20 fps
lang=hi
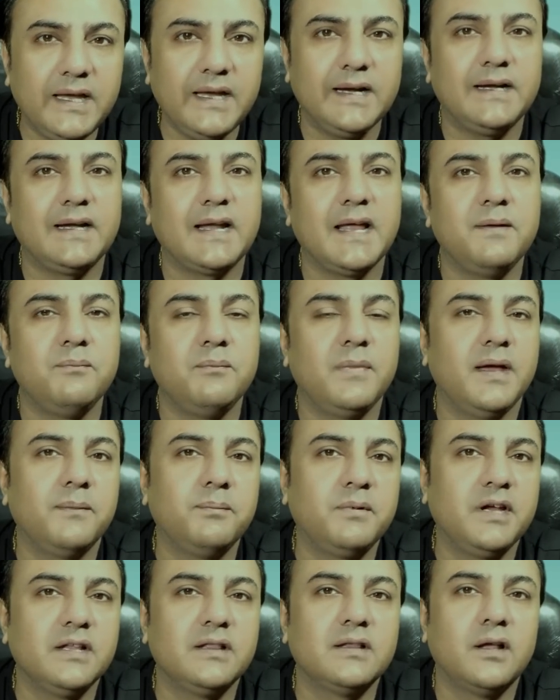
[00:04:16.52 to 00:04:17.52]
एक टाइम में
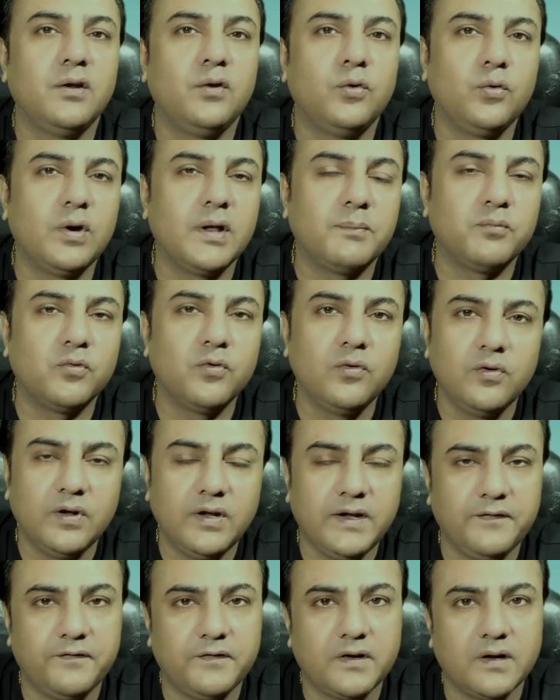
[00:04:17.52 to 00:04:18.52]
आप कितना लोड आपको
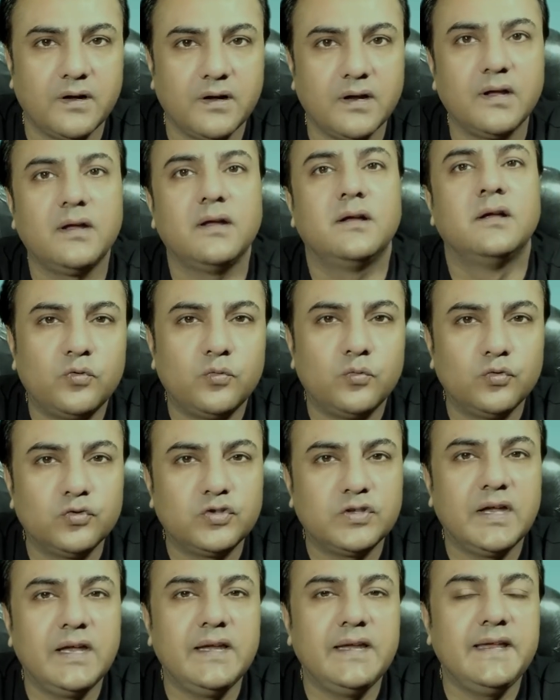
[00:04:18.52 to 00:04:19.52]
लिफ्ट करना है
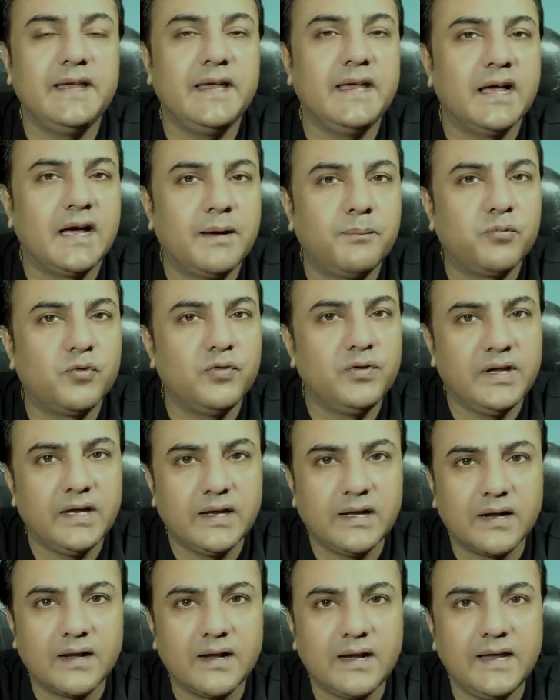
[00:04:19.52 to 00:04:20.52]
उसके लिए आपको ये
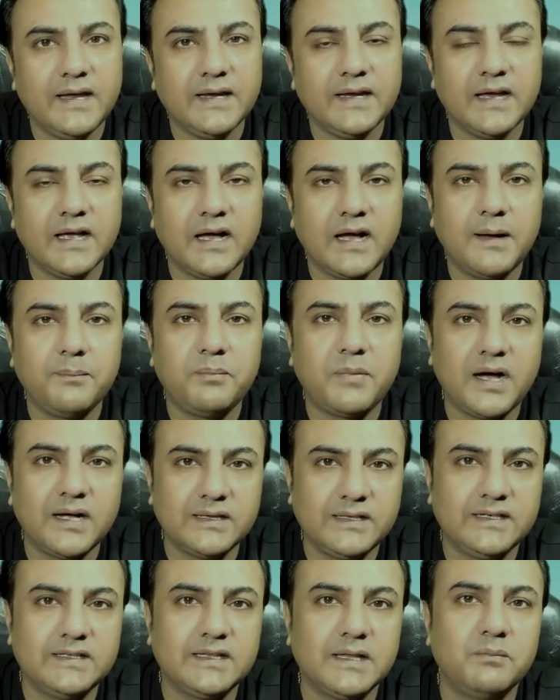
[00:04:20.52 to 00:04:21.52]
करना है कि आप
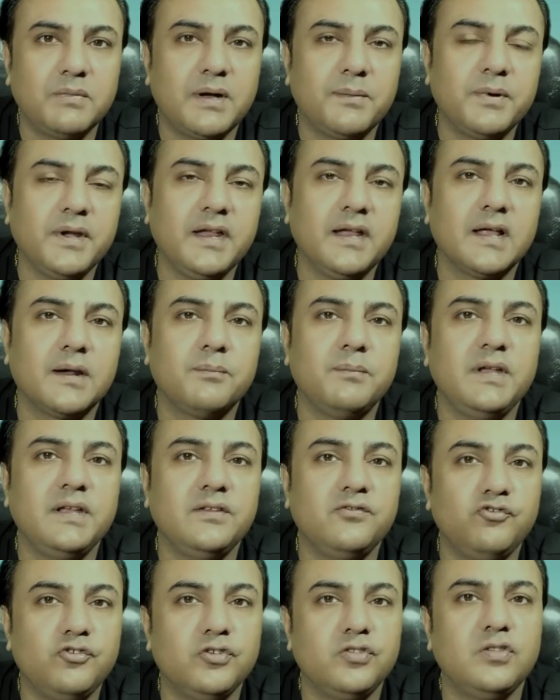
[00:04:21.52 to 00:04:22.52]
अधिकतम अपने घर में
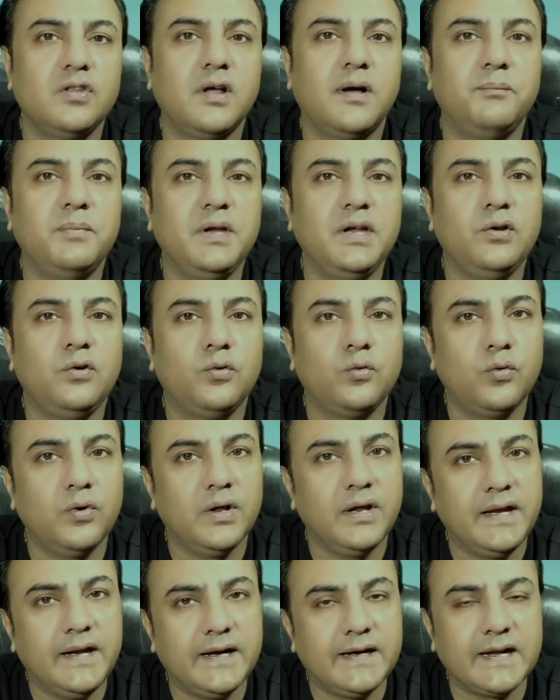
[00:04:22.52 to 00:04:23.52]
जितना भी
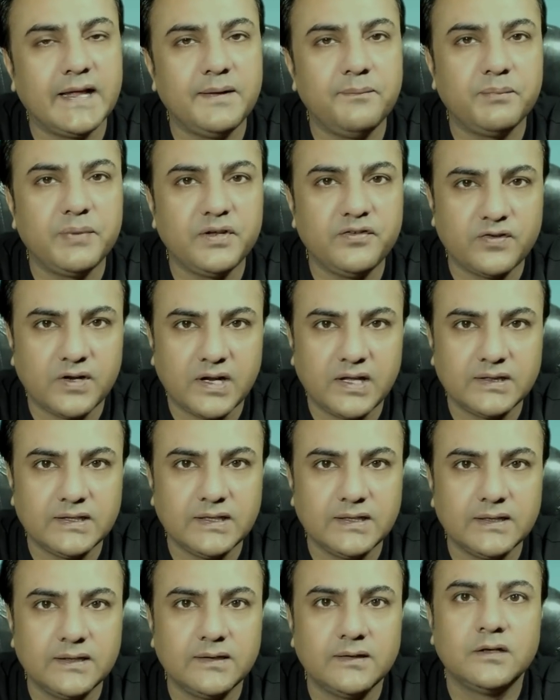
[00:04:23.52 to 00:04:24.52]
लोड एक टाइम पे चलाते
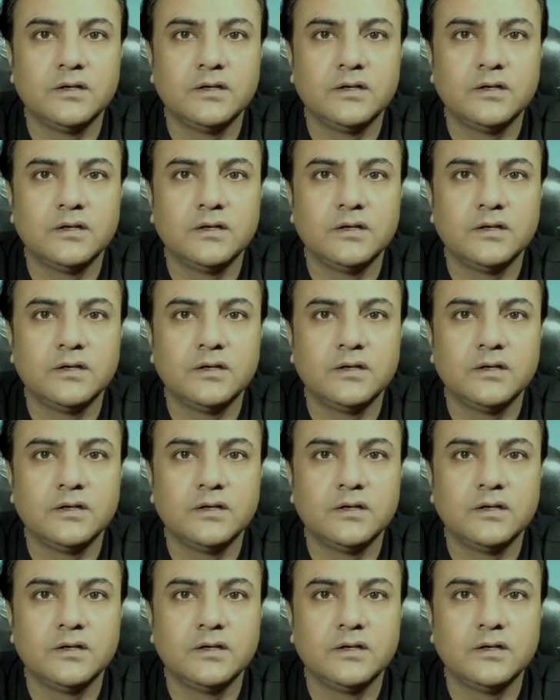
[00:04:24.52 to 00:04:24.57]
हैं